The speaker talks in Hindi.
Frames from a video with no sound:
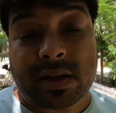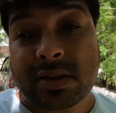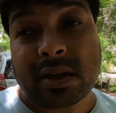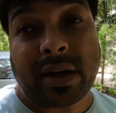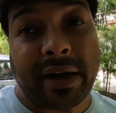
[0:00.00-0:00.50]

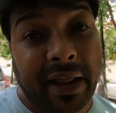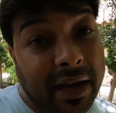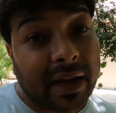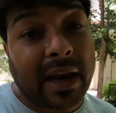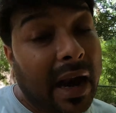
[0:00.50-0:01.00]
किस तरह से
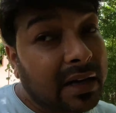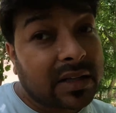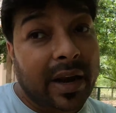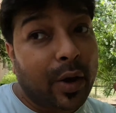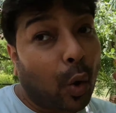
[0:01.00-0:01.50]
डेली
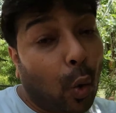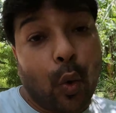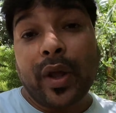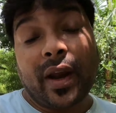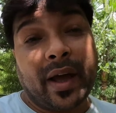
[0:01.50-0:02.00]
लैंडस्लाइड
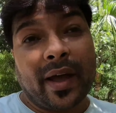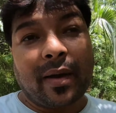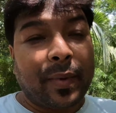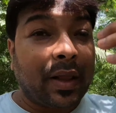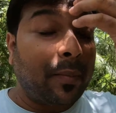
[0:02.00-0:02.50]
हो ही रहा है
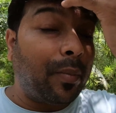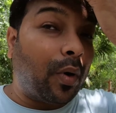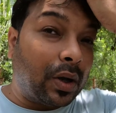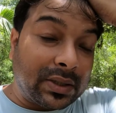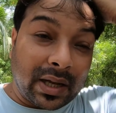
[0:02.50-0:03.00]
यार मतलब
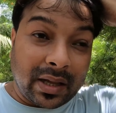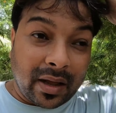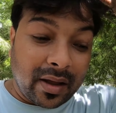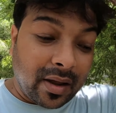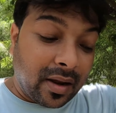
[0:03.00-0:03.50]
बहुत
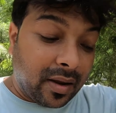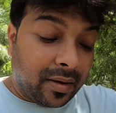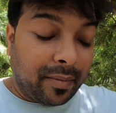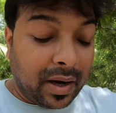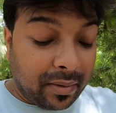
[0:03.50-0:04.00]
ज़्यादा
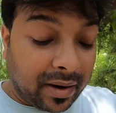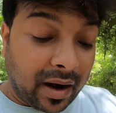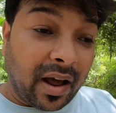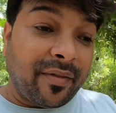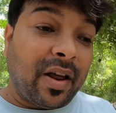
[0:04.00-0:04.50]
मतलब
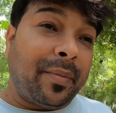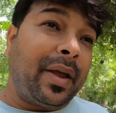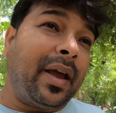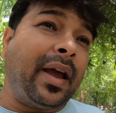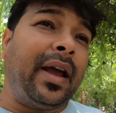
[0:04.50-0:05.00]
डरावना
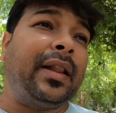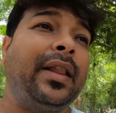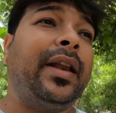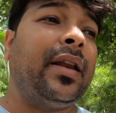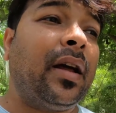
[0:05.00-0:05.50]
भी है
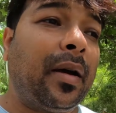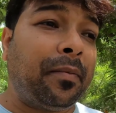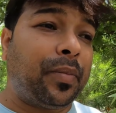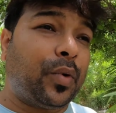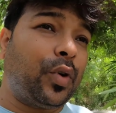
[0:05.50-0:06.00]
एंड देन
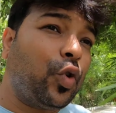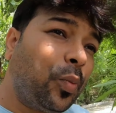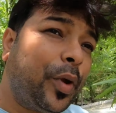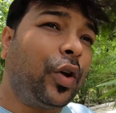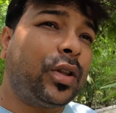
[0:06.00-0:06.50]

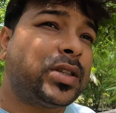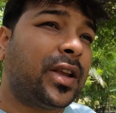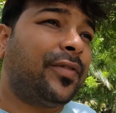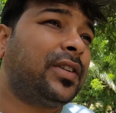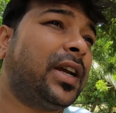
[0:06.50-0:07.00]
टू बी ऑन द
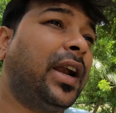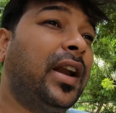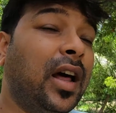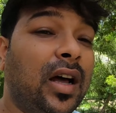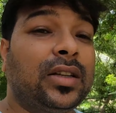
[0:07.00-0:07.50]
सेफर
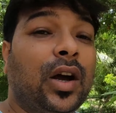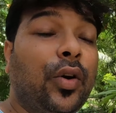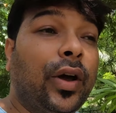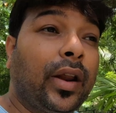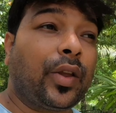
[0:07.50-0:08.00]
साइड ना
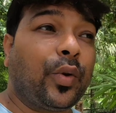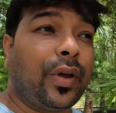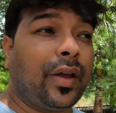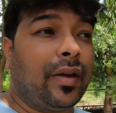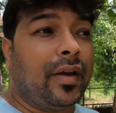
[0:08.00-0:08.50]
जाओ यार
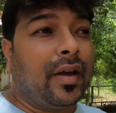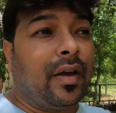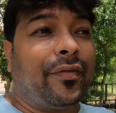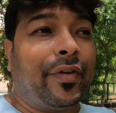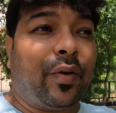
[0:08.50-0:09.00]
क्योंकि
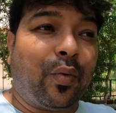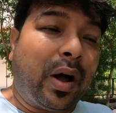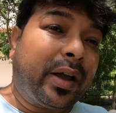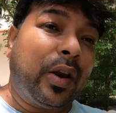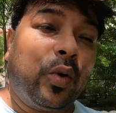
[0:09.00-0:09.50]
फिर
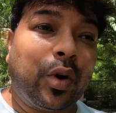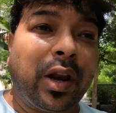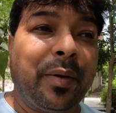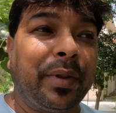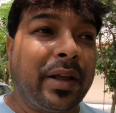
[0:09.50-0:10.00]
वहाँ के लोगों
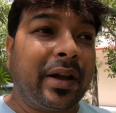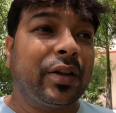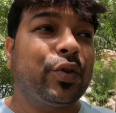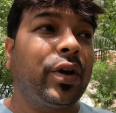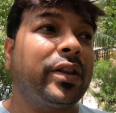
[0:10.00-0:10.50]
के लिए भी
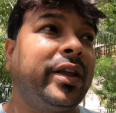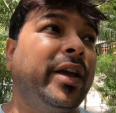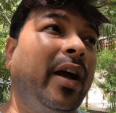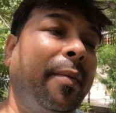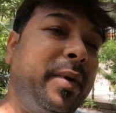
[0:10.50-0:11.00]
दिक्कत हो
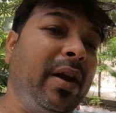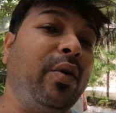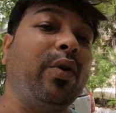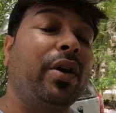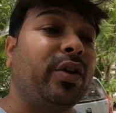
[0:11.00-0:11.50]
जाती है अपने
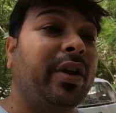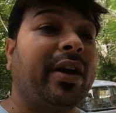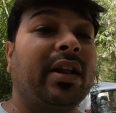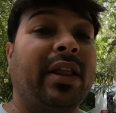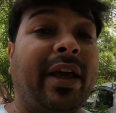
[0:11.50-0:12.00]
लोगों के लिए तो
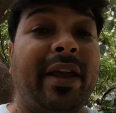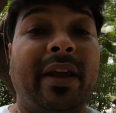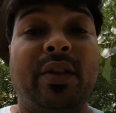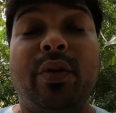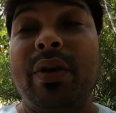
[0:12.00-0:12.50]
दिक्कत है ही
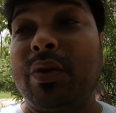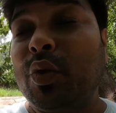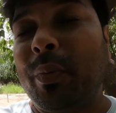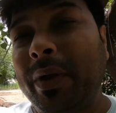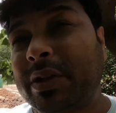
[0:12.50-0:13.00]
है तो
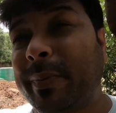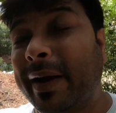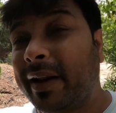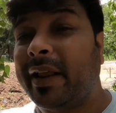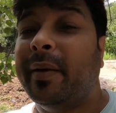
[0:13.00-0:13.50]
इट्स तो
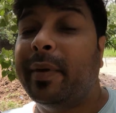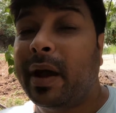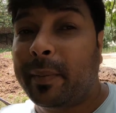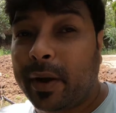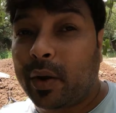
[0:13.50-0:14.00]
बेटर कि
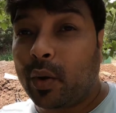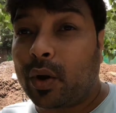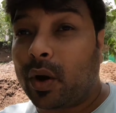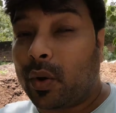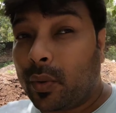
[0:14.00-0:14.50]
अभी आप
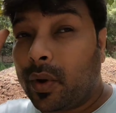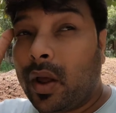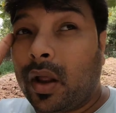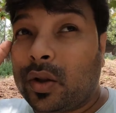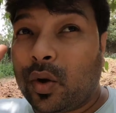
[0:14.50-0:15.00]
इग्नोर करो
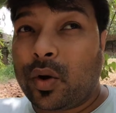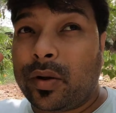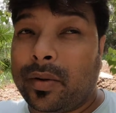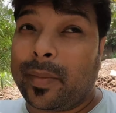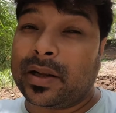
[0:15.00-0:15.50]
तो
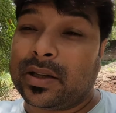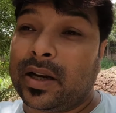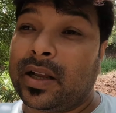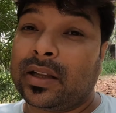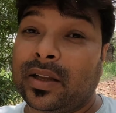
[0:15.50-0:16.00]

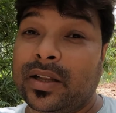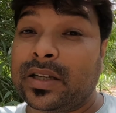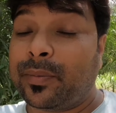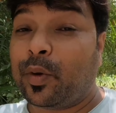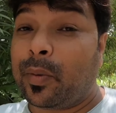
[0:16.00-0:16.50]
हिमाचल नहीं जा सकते
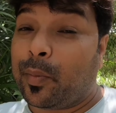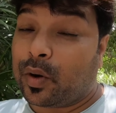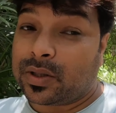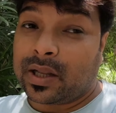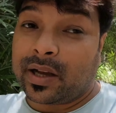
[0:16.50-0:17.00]
जयपुर में
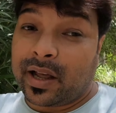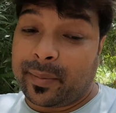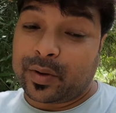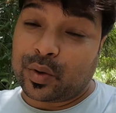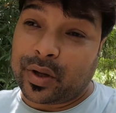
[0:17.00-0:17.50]
बहुत ज़्यादा
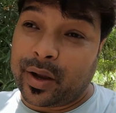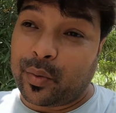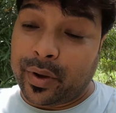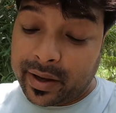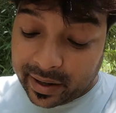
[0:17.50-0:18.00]
गर्मी सोचा
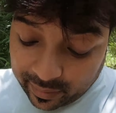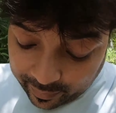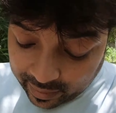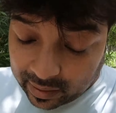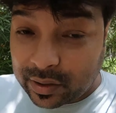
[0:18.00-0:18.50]
एक कोई
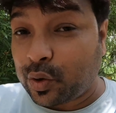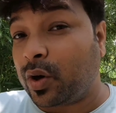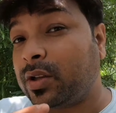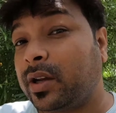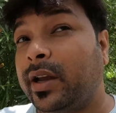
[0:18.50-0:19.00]
गेटवे अगर
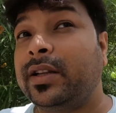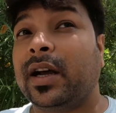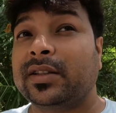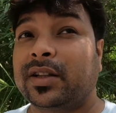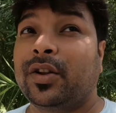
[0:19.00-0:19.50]
छोटा सा कहीं
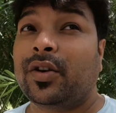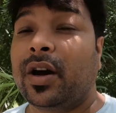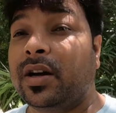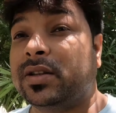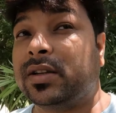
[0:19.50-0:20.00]
जा सकते हैं
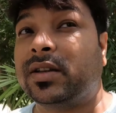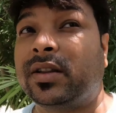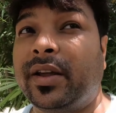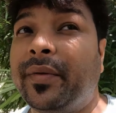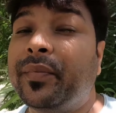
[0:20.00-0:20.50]
तो कहाँ जा
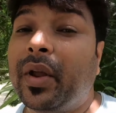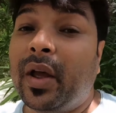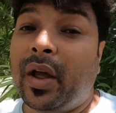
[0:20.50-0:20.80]
सकते हैं